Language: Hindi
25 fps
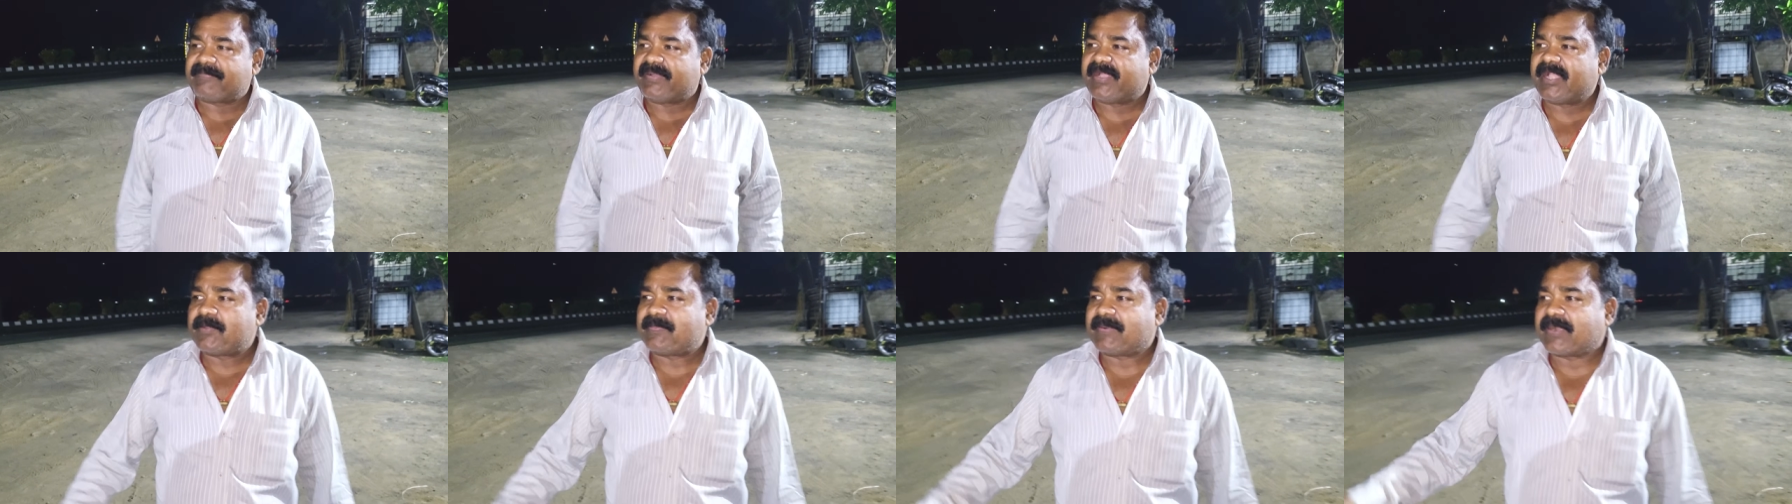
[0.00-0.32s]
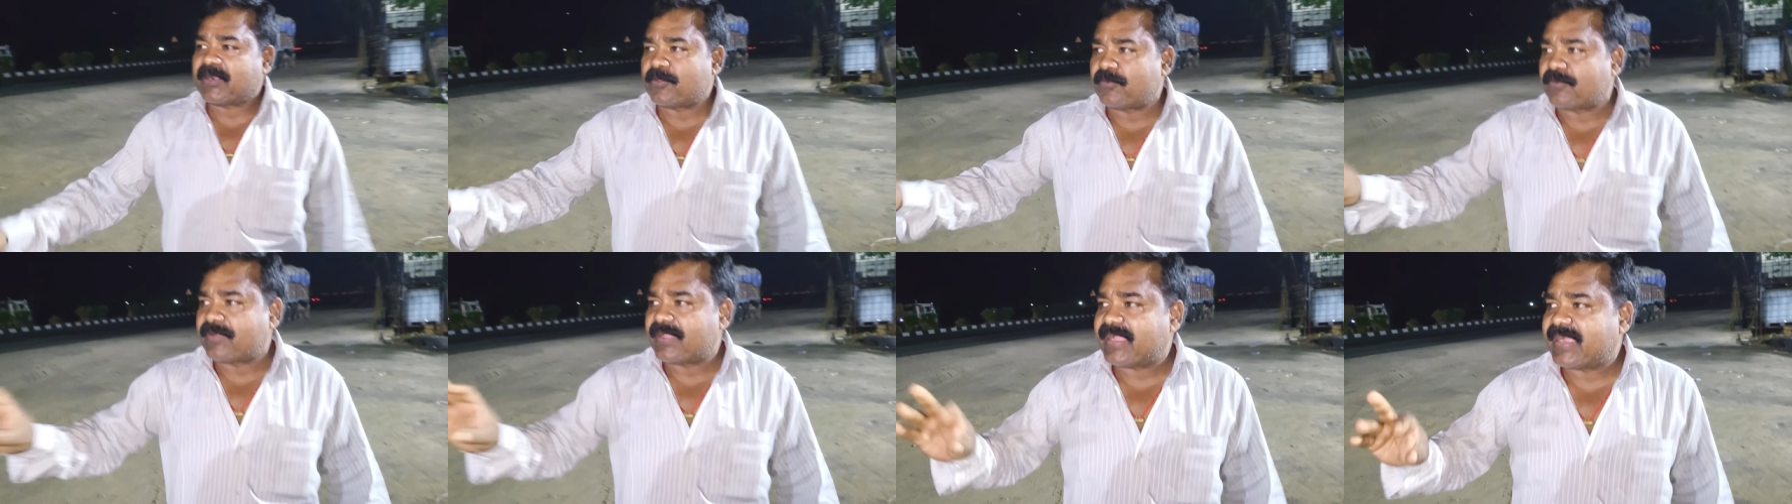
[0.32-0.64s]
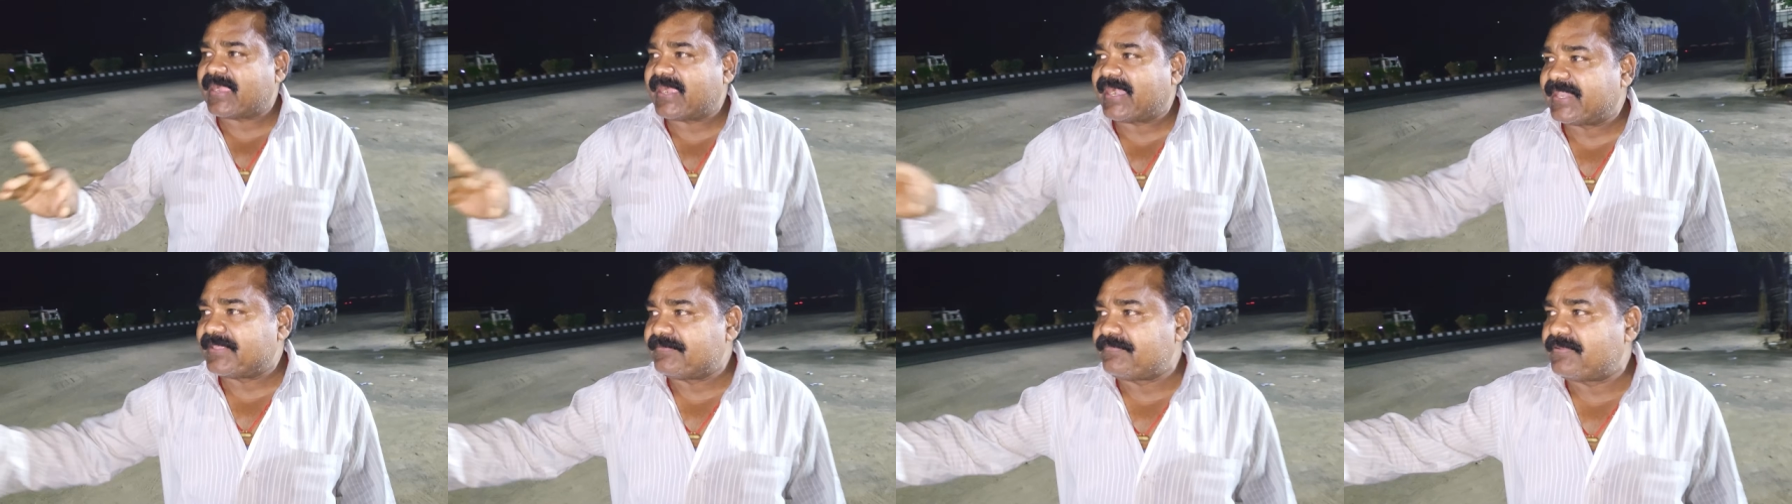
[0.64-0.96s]
फिट फट हो गया
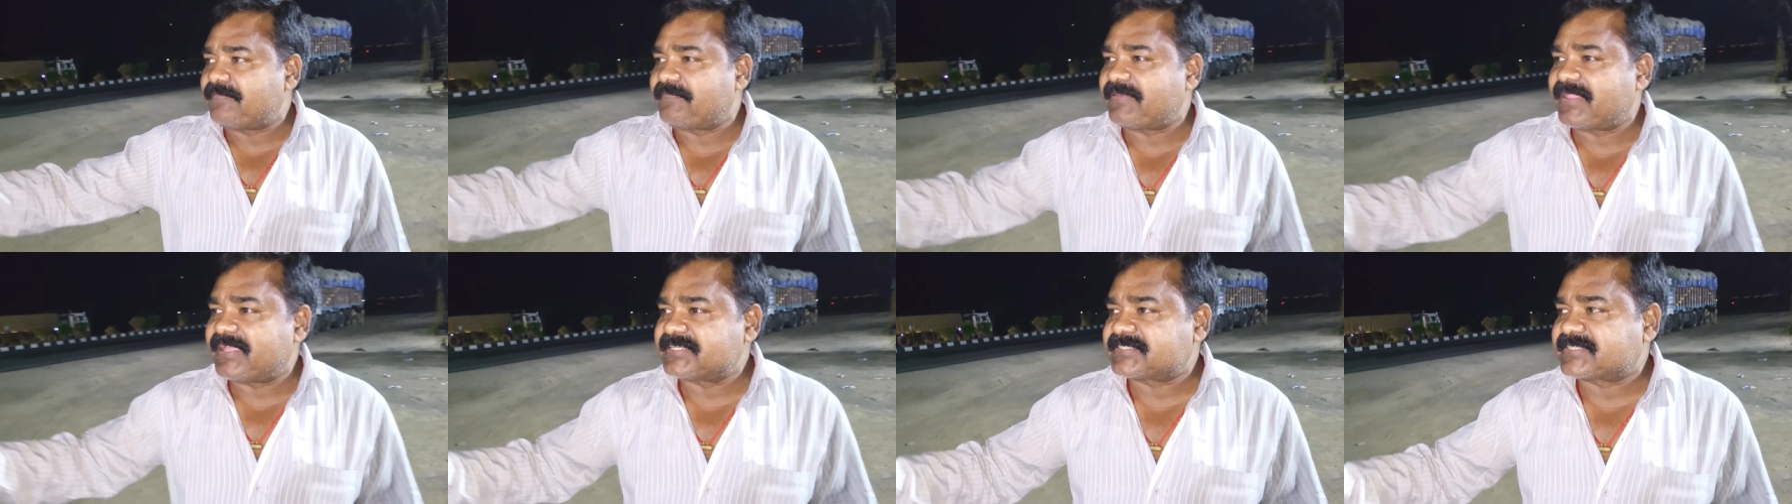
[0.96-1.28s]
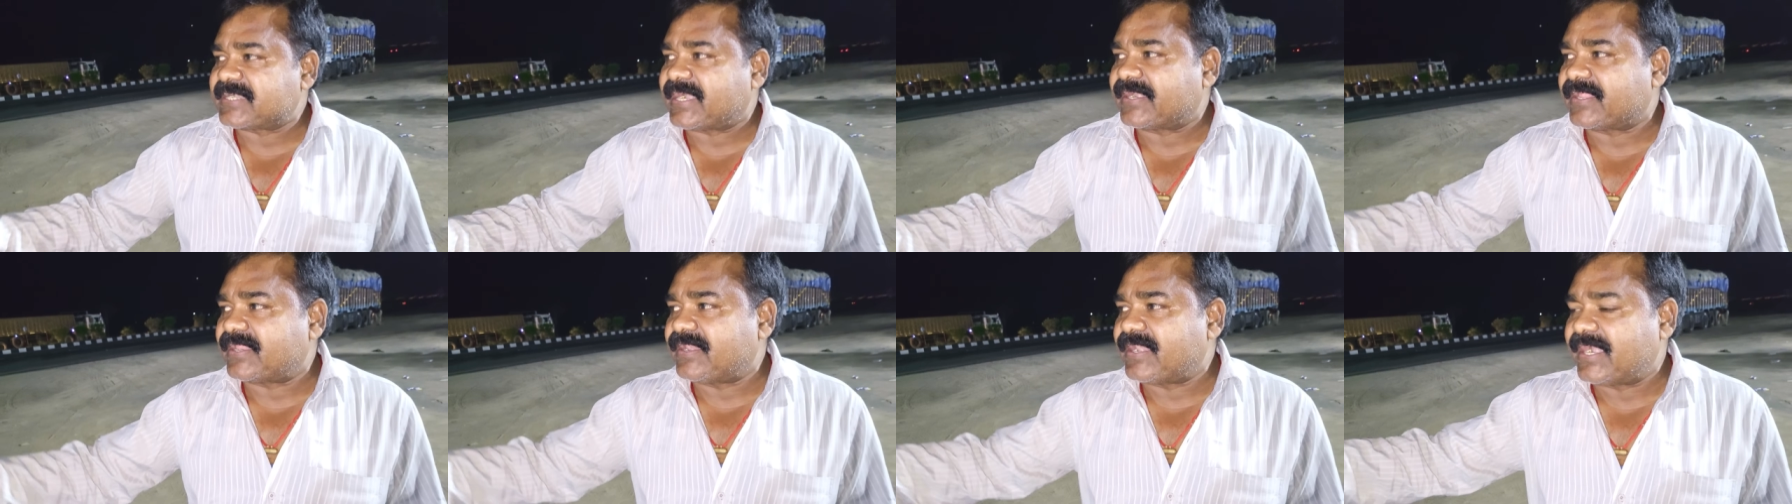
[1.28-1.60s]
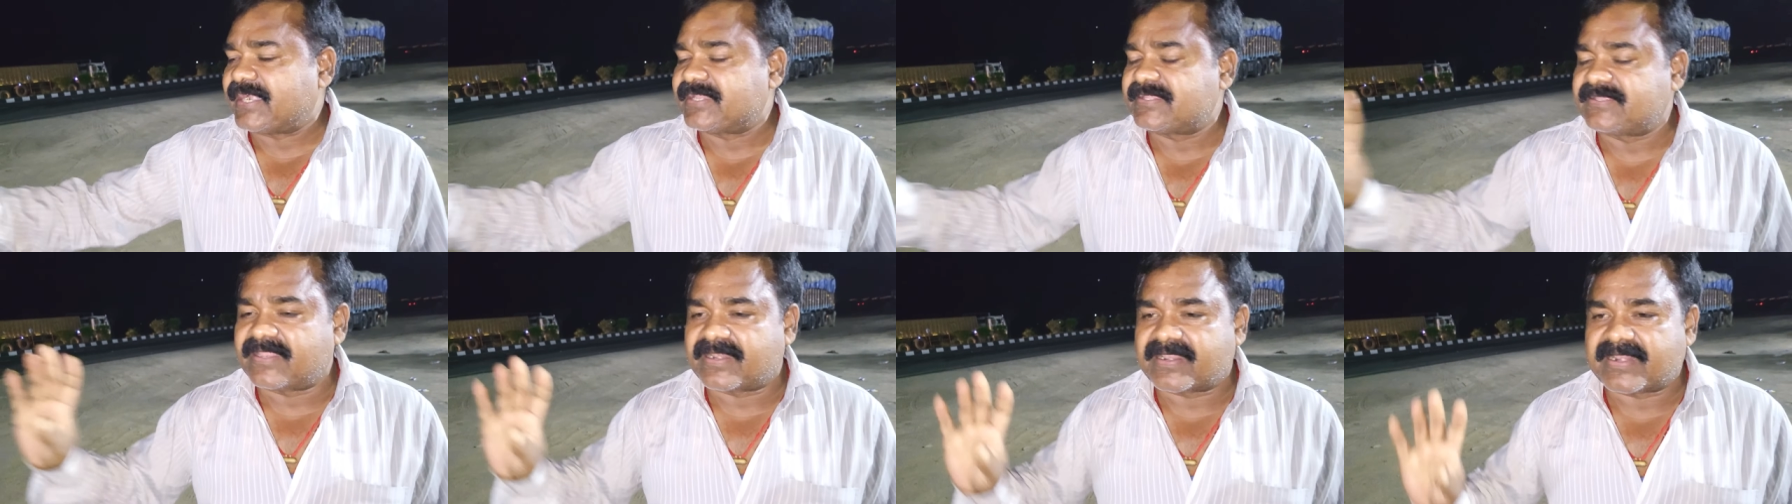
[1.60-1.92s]
गाड़ी भी मेरा स्टार्ट है
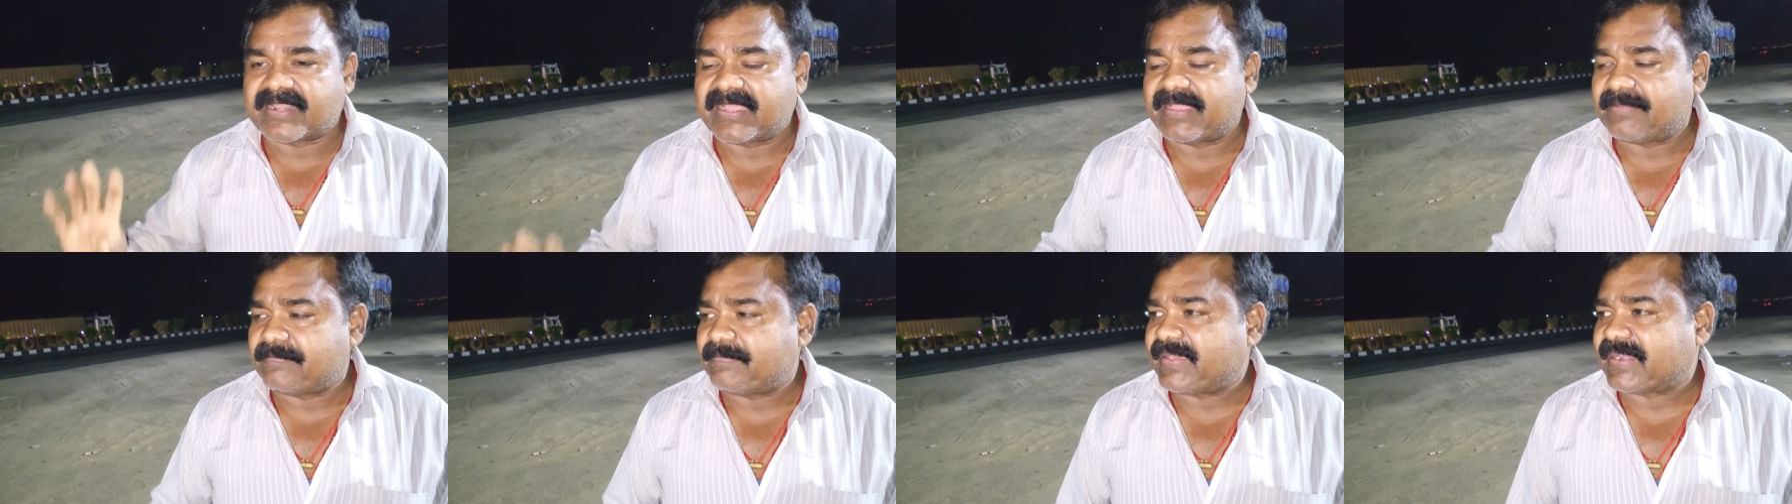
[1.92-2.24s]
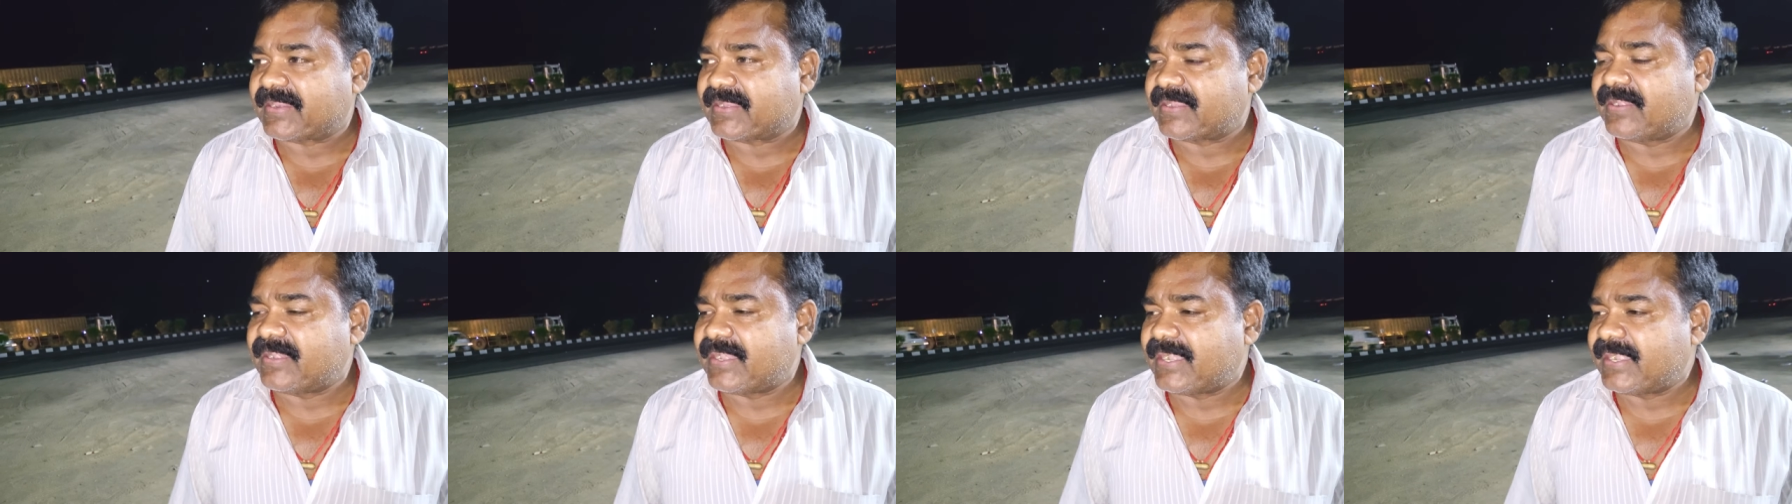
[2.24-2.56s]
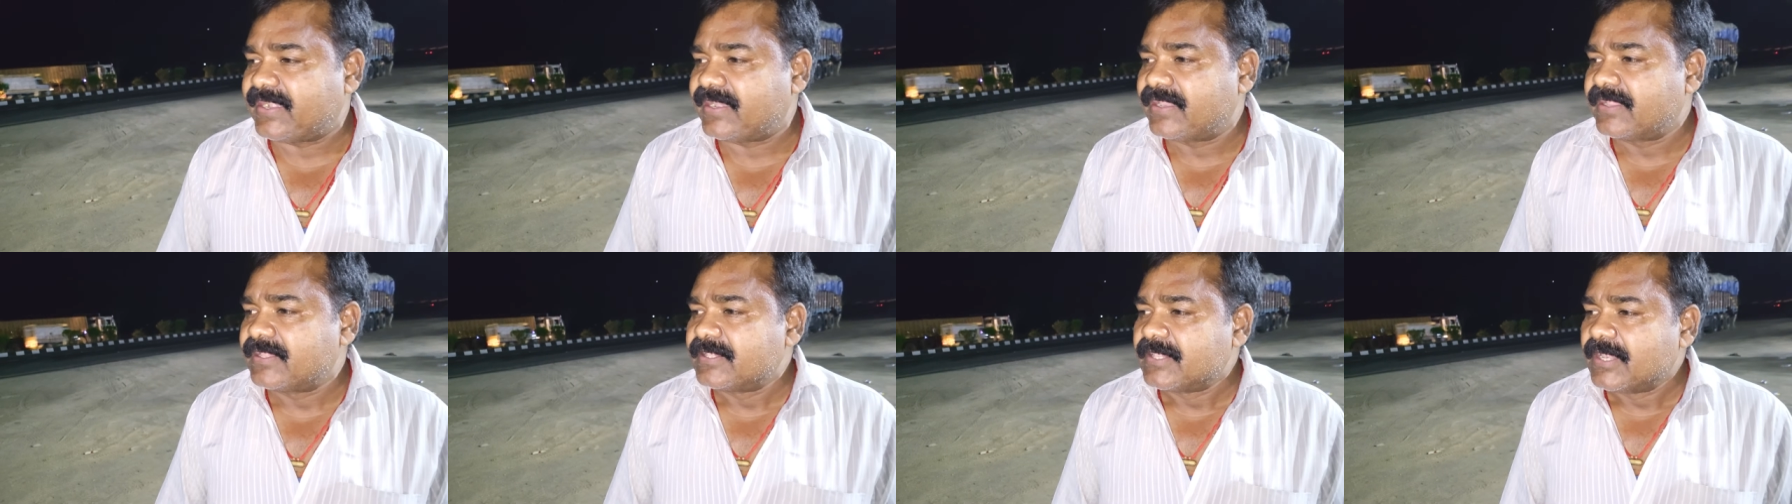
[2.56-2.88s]
लाइट जल रहा है पार्किंग
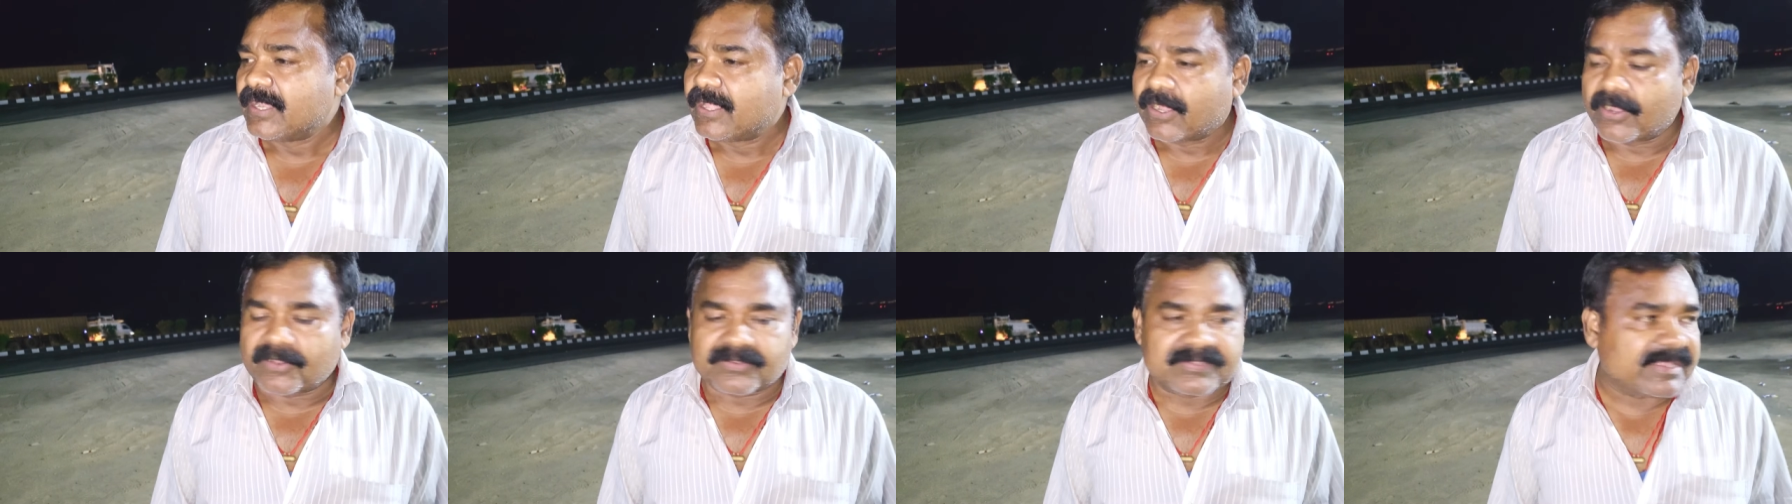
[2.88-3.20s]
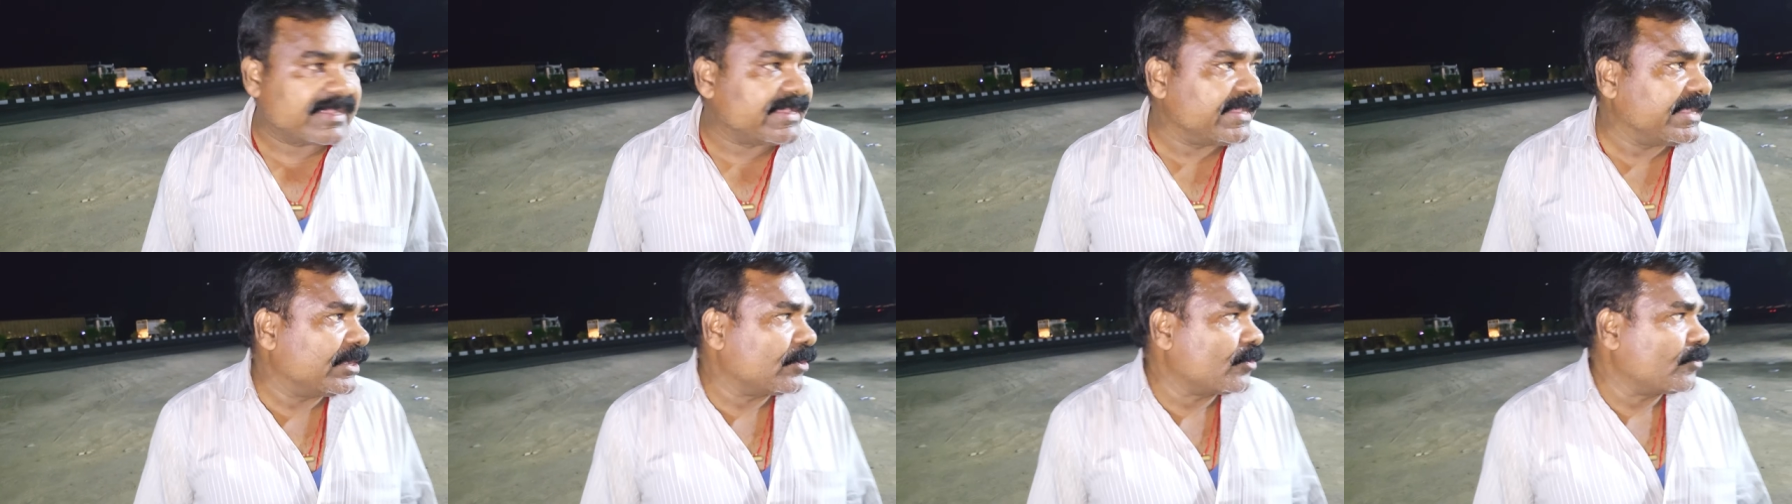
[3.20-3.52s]
लाइट और देखिए